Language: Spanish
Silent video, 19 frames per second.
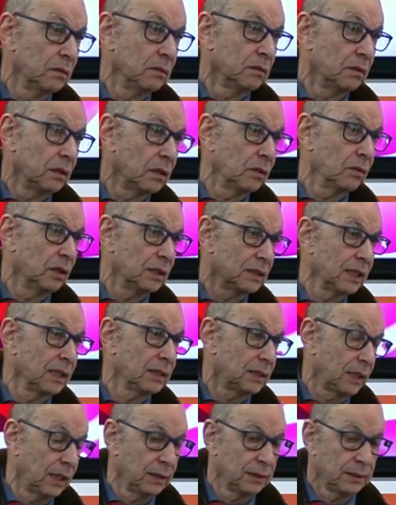ido hacia
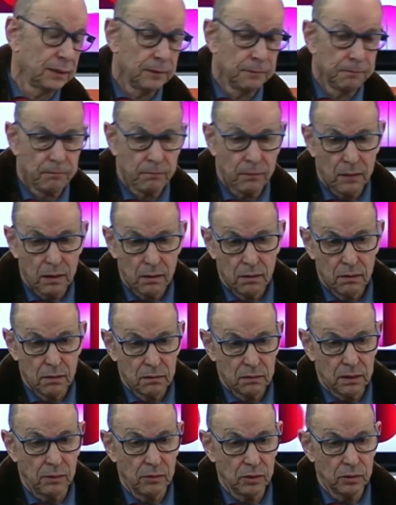atrás.
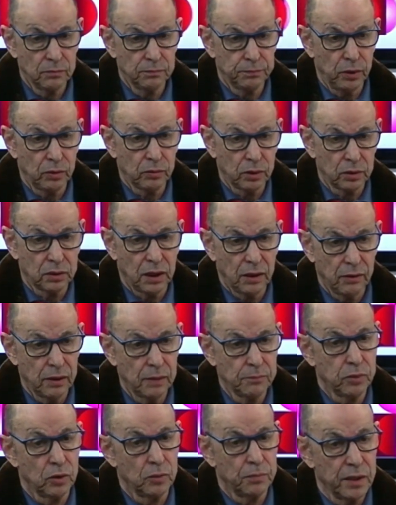Estamos un poco otra vez
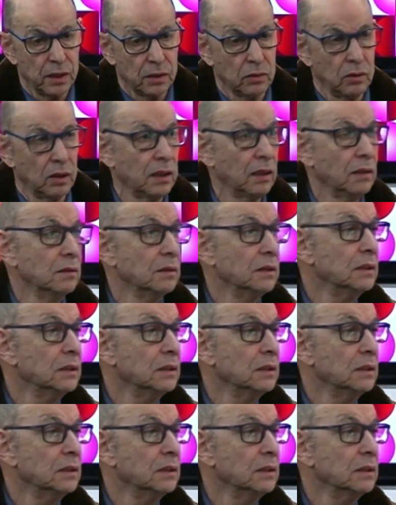volviendo a